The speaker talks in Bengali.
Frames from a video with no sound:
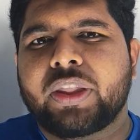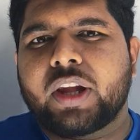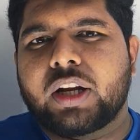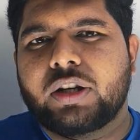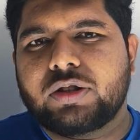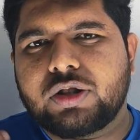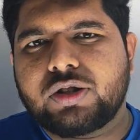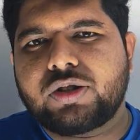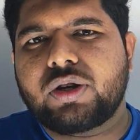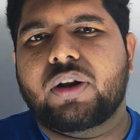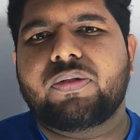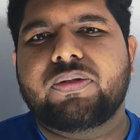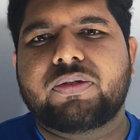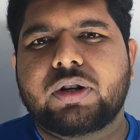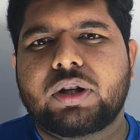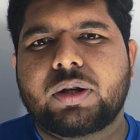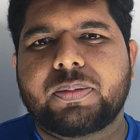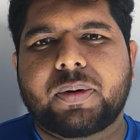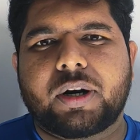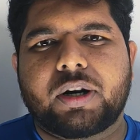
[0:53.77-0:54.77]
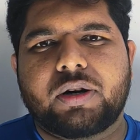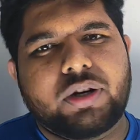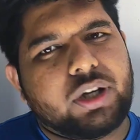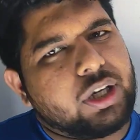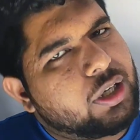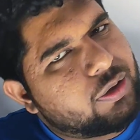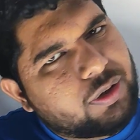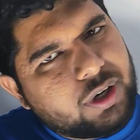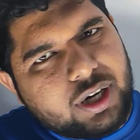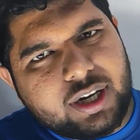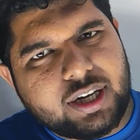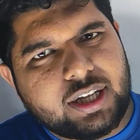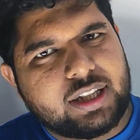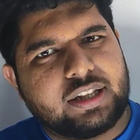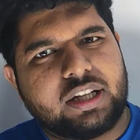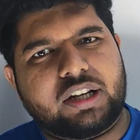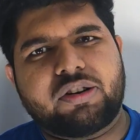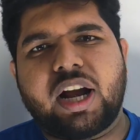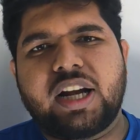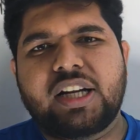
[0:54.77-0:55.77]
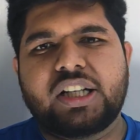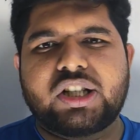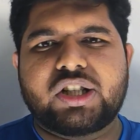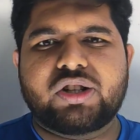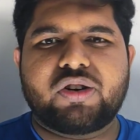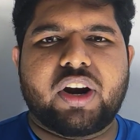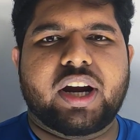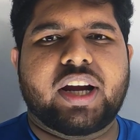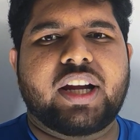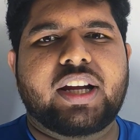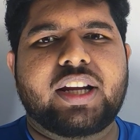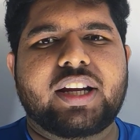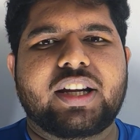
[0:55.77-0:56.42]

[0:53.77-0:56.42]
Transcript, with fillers: যদি সলভ করতে পারো ইউ আর ইন দ্য রাইট ট্র্যাক